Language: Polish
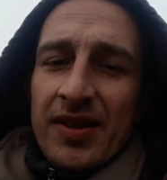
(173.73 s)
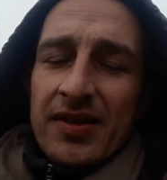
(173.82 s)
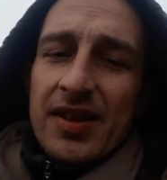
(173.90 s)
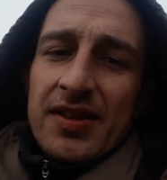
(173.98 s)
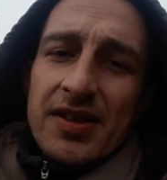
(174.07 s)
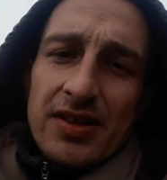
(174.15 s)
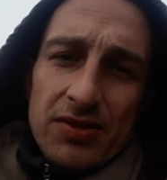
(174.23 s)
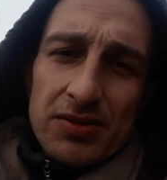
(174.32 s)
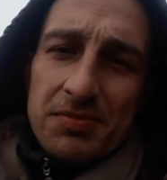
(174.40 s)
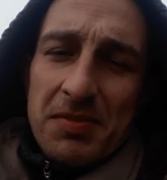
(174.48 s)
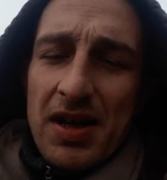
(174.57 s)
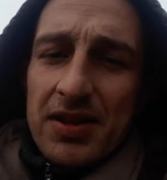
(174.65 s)
ten, ale
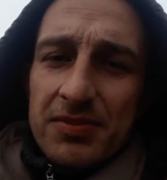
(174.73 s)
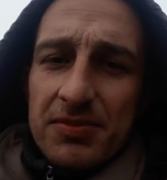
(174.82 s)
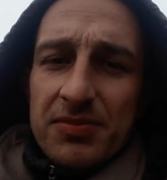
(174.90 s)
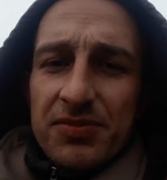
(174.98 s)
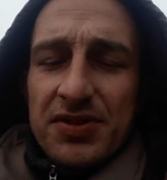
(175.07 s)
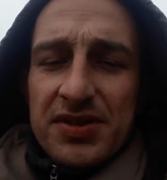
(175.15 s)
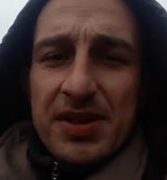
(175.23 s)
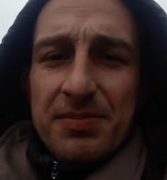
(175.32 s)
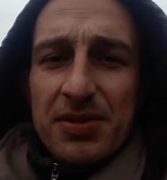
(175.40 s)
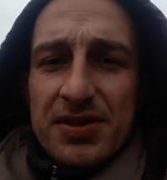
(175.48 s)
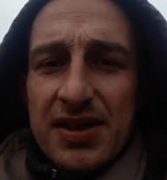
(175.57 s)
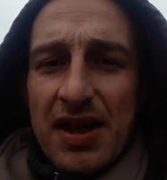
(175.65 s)
oni mają wszystkie
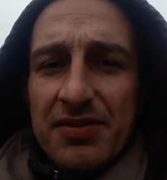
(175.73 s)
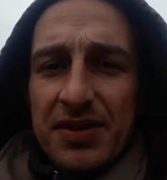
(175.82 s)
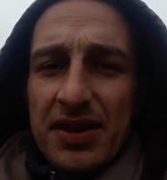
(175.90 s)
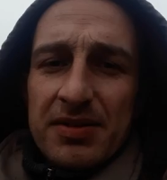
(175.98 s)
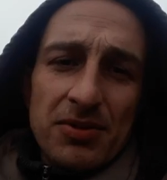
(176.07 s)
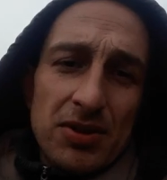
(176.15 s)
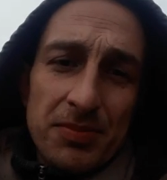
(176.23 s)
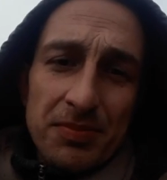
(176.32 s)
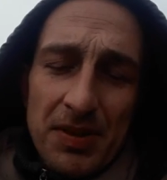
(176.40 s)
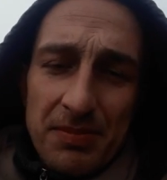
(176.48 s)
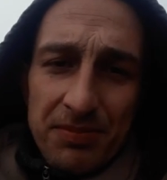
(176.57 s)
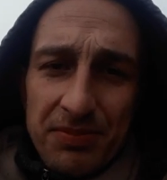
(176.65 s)
podstawy, ale mogą
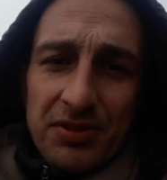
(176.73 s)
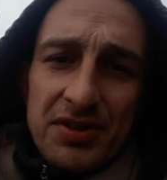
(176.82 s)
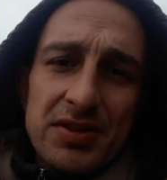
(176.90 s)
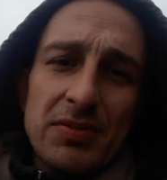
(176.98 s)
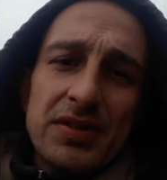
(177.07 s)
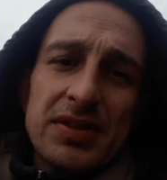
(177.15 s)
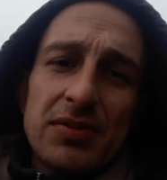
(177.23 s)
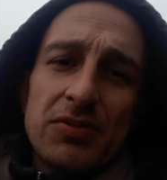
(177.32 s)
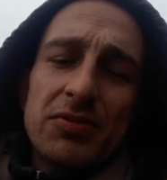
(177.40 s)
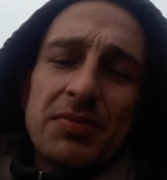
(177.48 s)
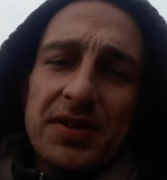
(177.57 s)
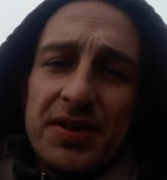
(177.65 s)
nam przysłać,
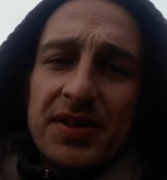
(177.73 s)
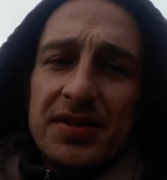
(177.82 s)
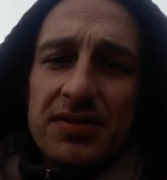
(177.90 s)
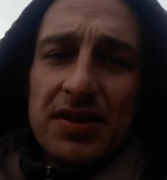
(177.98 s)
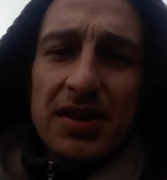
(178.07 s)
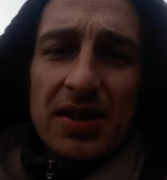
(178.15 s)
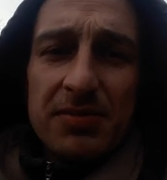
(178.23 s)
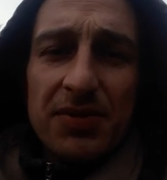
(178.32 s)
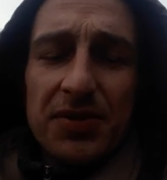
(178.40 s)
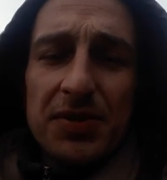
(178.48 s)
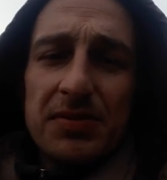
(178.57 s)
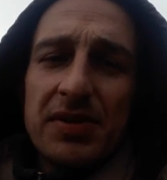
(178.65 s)
załóżmy. Nie? No tak jak
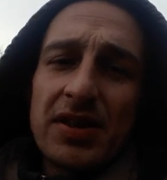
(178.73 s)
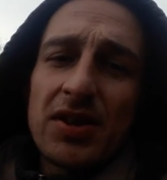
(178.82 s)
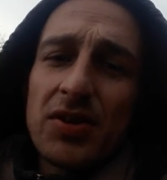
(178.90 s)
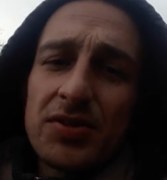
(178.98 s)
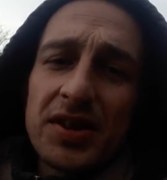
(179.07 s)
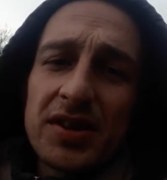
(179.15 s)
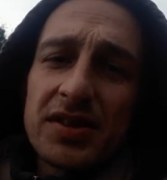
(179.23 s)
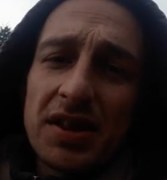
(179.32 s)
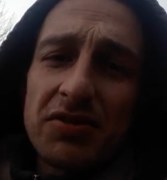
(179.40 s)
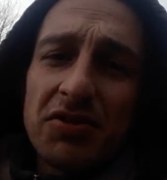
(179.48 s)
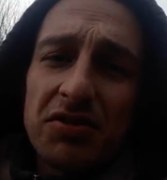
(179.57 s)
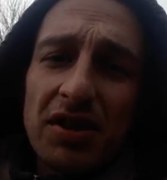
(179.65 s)
mówiłem, ten kontakt tak
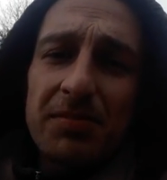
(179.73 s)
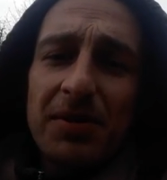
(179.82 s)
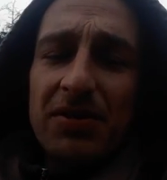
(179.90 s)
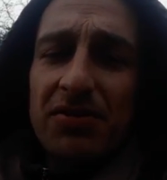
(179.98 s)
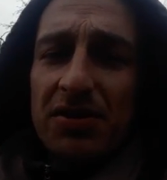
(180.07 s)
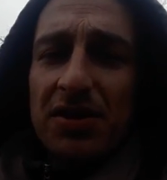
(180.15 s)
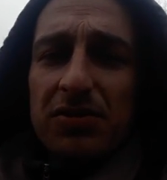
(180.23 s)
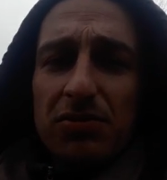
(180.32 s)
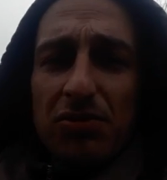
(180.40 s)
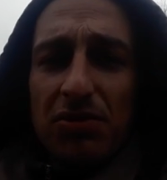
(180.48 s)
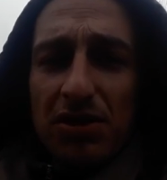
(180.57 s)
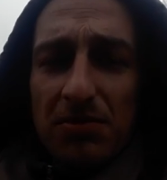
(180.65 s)
czy siak będzie.
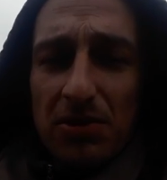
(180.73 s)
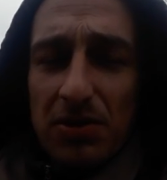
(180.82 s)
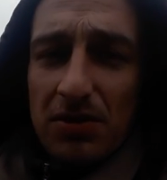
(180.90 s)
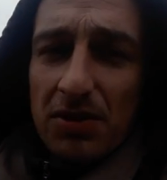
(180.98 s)
Niektórzy się nie mogą